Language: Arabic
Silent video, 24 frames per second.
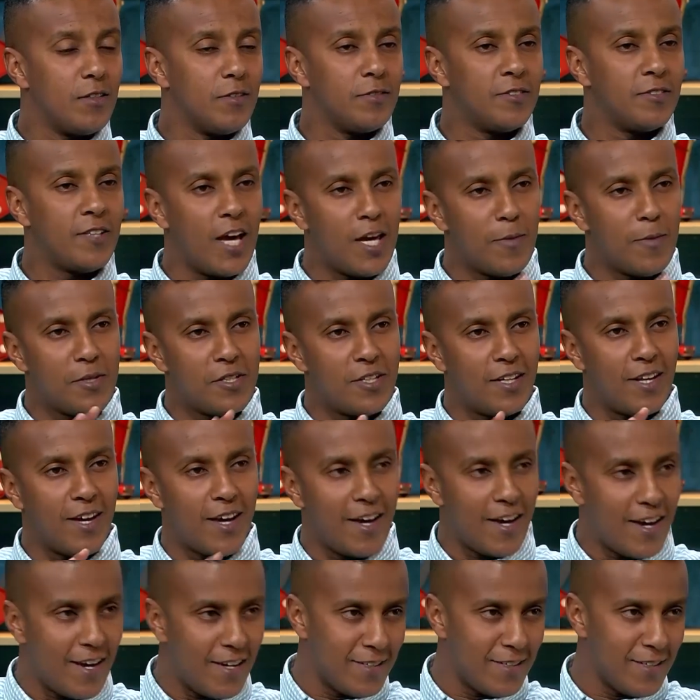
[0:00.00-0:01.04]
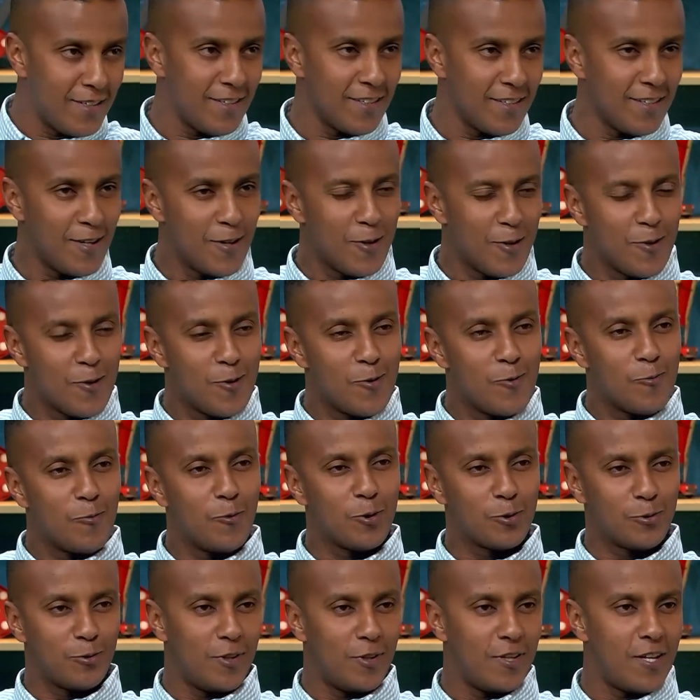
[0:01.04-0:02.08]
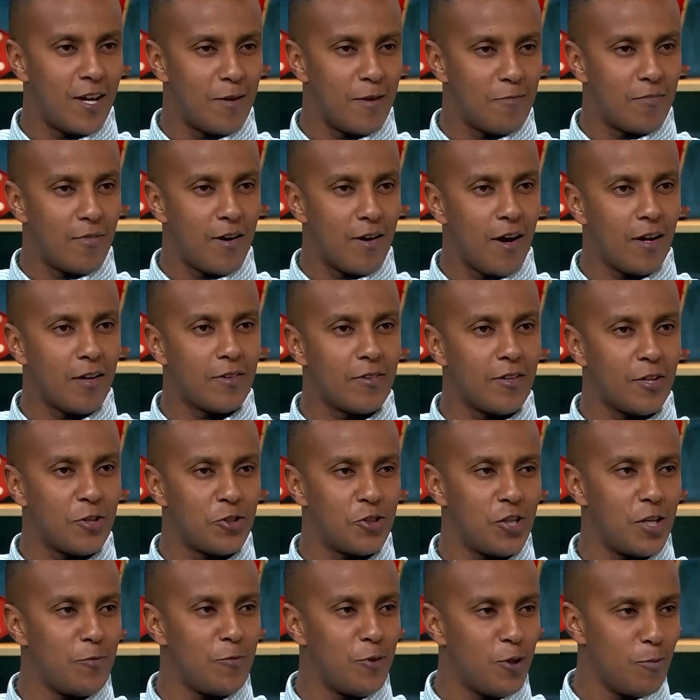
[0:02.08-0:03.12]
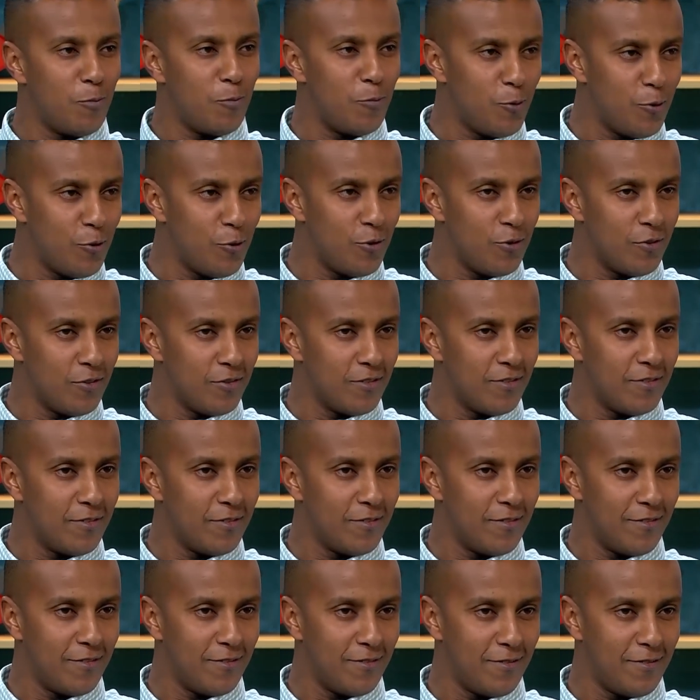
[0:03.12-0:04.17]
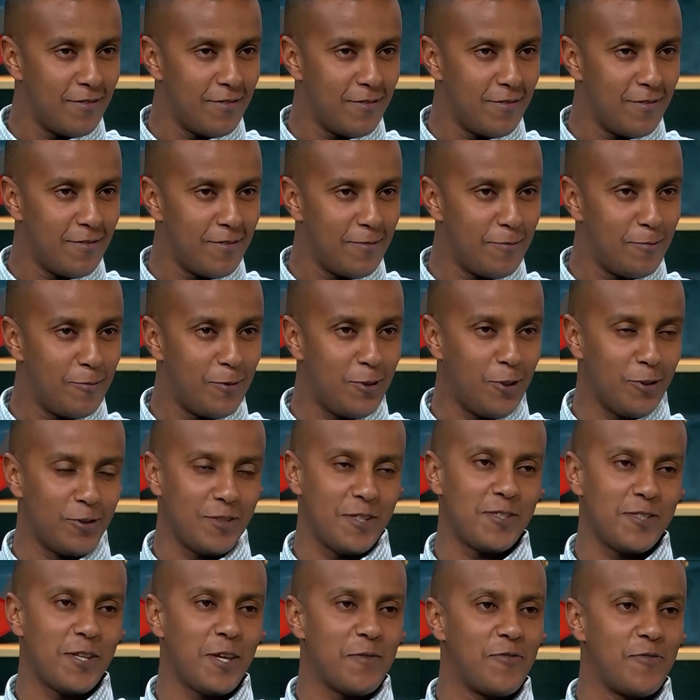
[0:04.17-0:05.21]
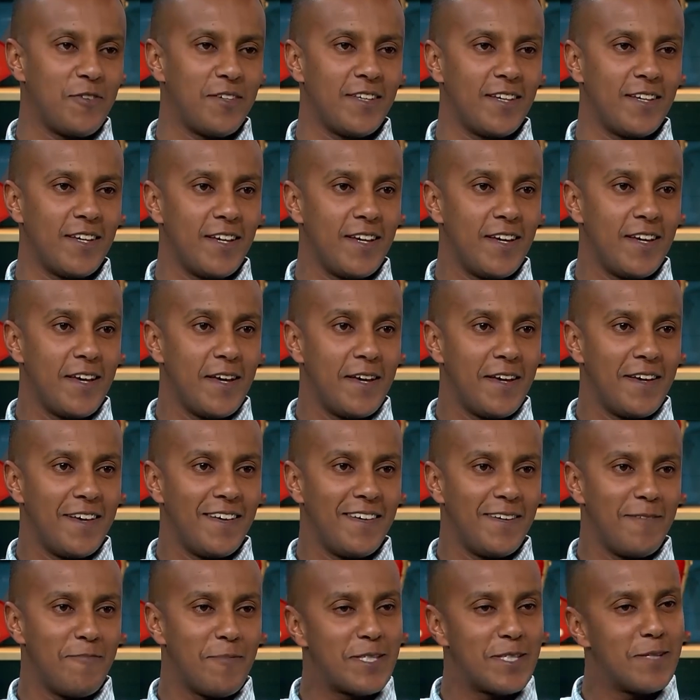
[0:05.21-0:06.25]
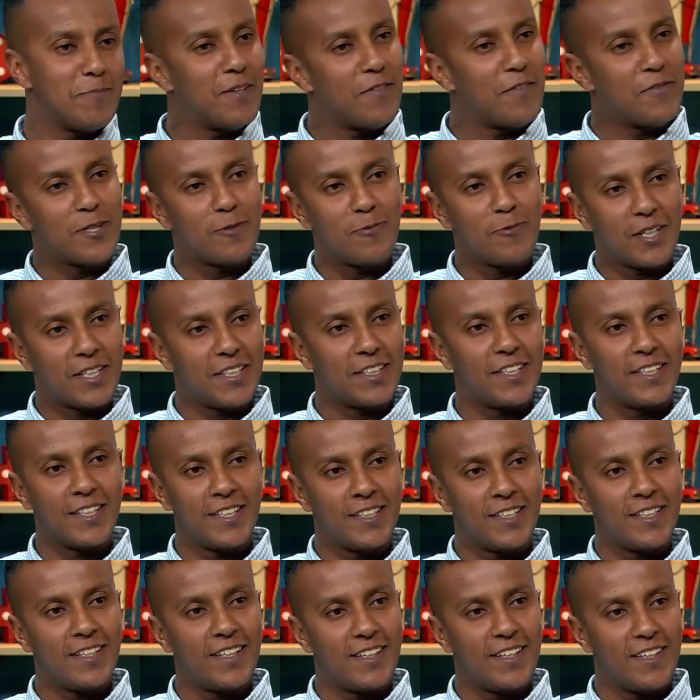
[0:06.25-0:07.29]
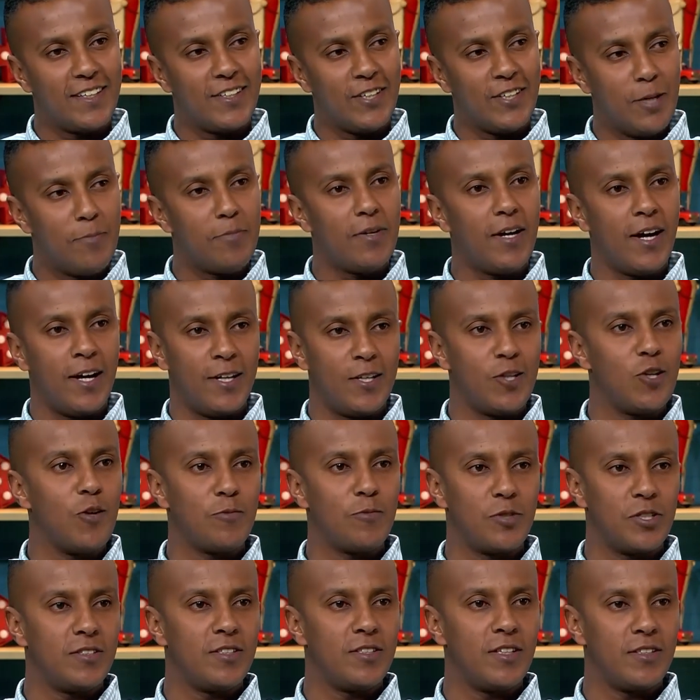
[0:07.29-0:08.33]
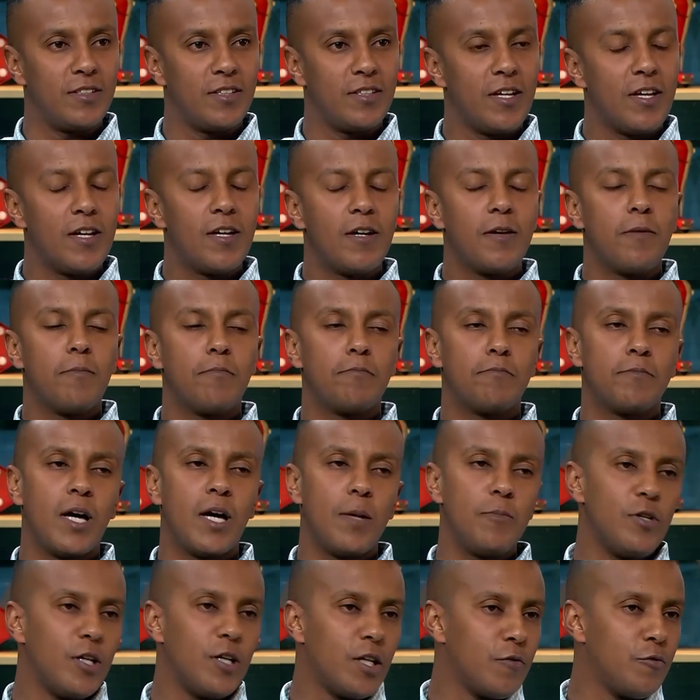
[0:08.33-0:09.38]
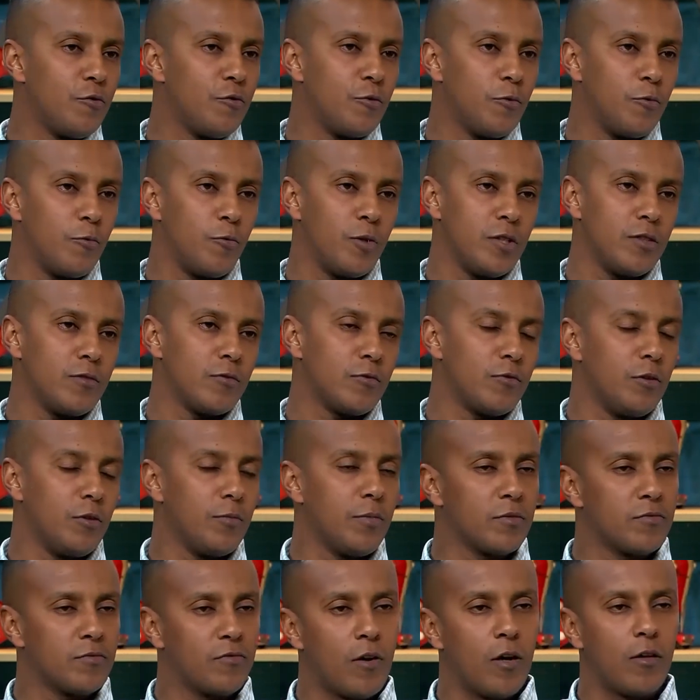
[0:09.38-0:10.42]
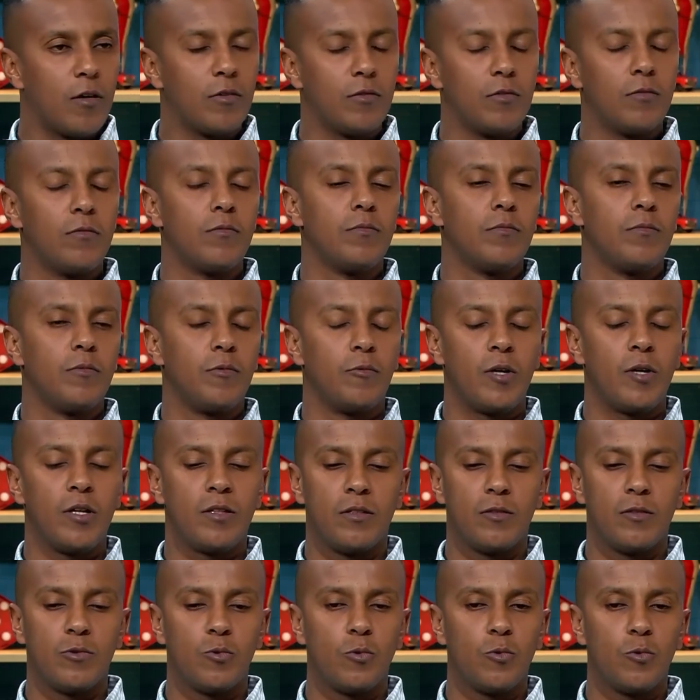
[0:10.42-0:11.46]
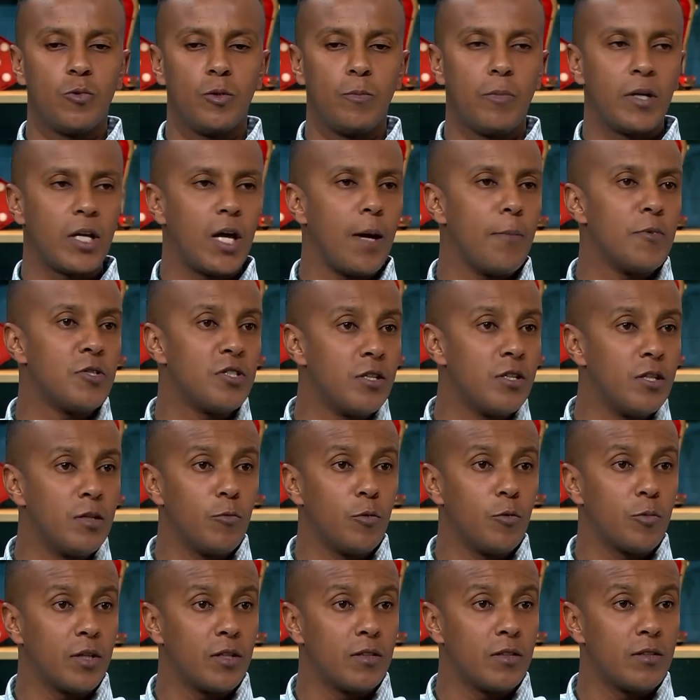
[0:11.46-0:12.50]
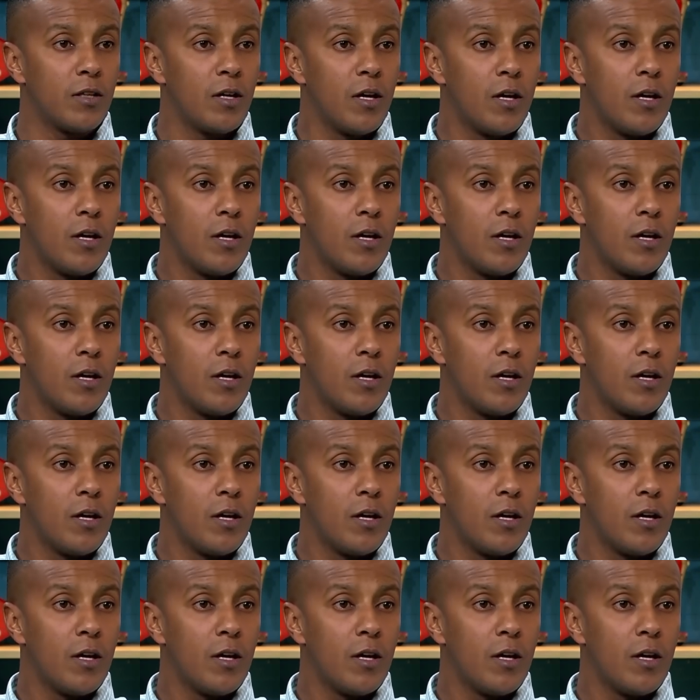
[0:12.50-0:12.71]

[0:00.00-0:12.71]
دائما الاهالي والطلاب اكثر شيء بحبوه العطله الصيفيه بس بنفس الوقت هي عبء عليهم جدا صحيح ما بيعرفوا وين يروحوا باطفالهم وين شو البرامج اللي ممكن